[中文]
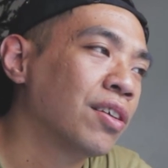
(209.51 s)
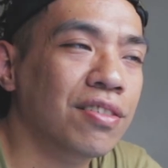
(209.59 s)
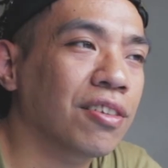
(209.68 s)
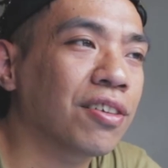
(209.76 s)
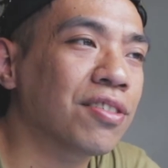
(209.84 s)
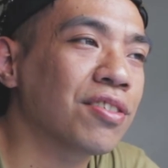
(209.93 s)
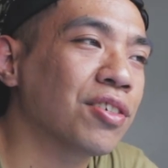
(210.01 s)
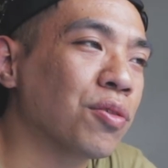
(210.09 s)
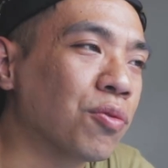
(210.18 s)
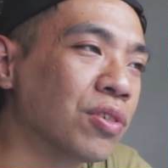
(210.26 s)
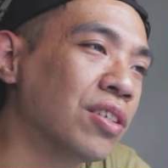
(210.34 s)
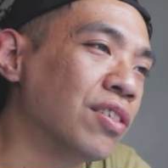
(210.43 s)
这个事
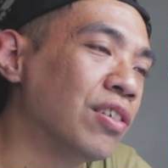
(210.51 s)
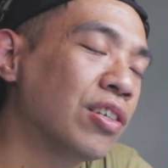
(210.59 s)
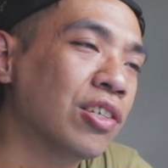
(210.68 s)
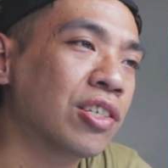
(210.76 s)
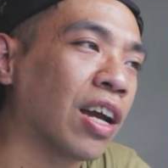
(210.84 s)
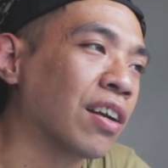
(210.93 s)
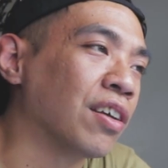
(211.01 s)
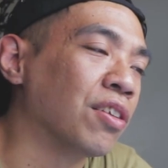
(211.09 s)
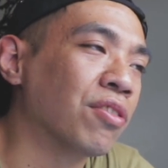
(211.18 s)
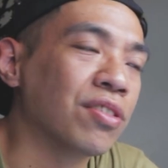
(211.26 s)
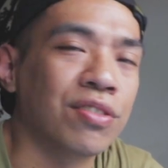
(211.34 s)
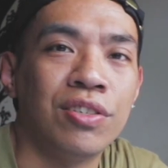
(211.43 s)
情我其实已经想了一
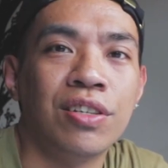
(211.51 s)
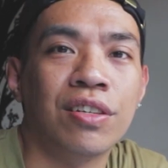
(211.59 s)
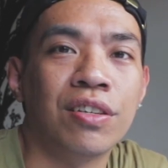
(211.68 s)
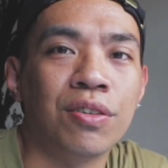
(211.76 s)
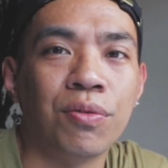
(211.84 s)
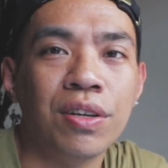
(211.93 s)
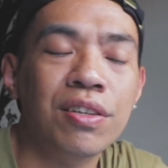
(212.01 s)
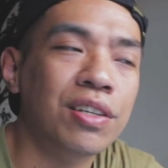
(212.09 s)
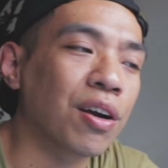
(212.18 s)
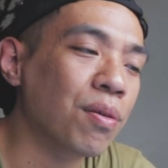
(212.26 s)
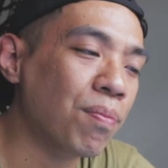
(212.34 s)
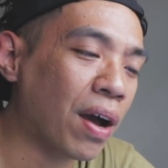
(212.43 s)
段时间了，我一直
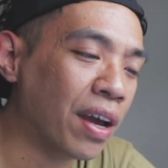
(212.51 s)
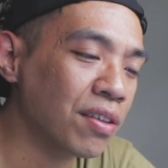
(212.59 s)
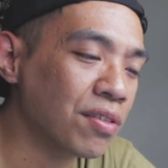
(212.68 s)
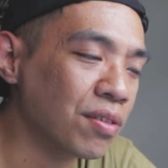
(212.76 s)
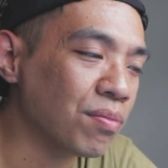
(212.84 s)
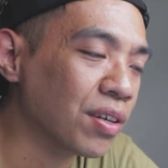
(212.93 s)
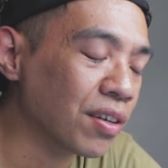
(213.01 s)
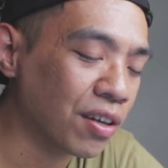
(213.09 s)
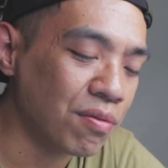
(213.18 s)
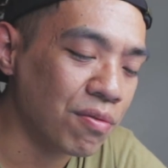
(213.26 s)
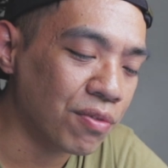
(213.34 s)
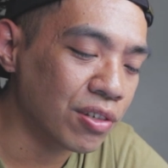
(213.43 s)
想要拍一支影片
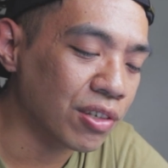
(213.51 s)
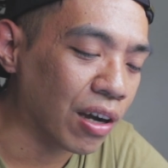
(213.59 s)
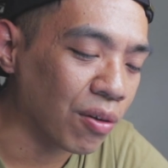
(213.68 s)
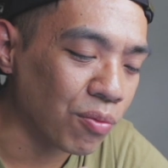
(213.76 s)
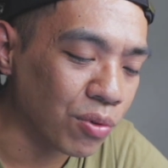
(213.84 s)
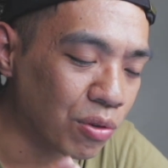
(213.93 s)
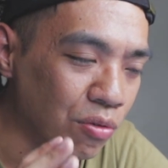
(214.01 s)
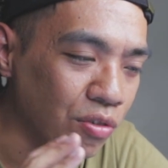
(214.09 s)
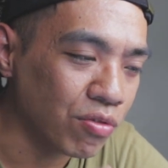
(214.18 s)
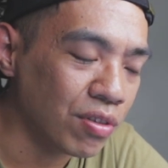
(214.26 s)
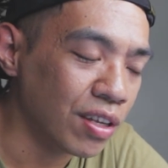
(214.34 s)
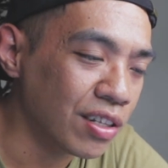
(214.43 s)
跟你们分享，我对
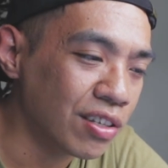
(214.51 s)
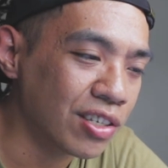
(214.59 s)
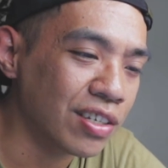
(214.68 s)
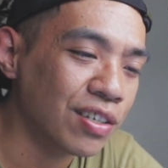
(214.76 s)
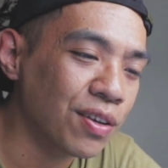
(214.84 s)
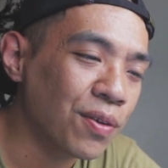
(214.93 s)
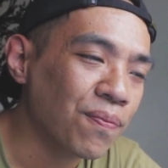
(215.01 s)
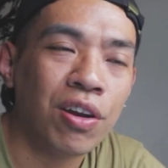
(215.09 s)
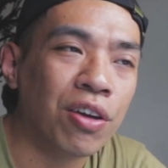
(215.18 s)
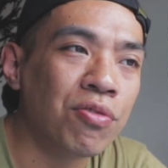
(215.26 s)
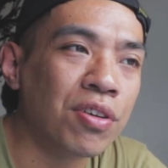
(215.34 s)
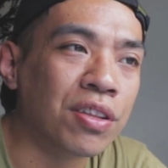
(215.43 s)
于年纪越
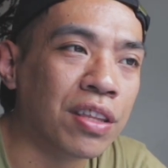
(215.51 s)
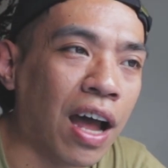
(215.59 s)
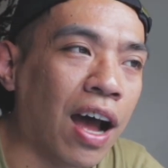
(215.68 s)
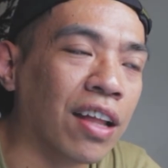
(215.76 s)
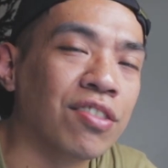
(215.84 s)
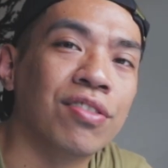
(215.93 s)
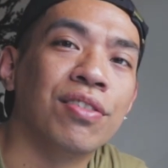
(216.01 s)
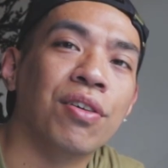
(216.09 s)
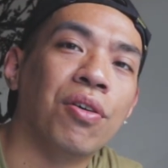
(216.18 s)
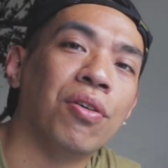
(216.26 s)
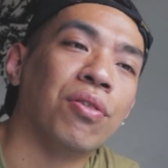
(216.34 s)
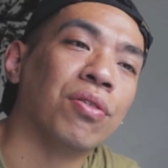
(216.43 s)
来越大之
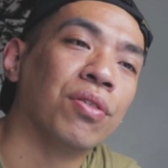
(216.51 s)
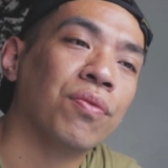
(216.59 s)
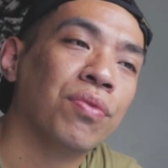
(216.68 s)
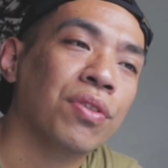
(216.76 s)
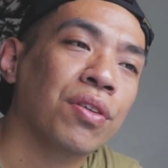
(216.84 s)
后，